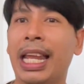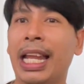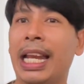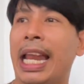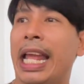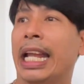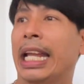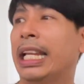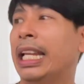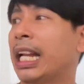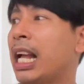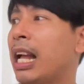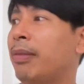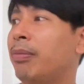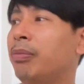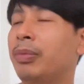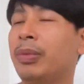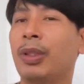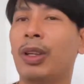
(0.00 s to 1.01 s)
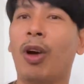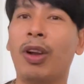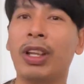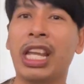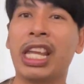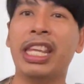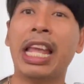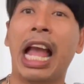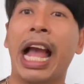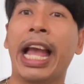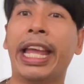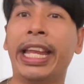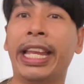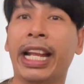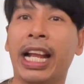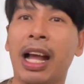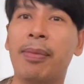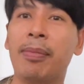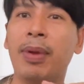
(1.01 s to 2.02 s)
เล็กๆนะครับล้อใหญ่ๆ
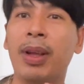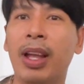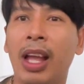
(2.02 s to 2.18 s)
นะครับ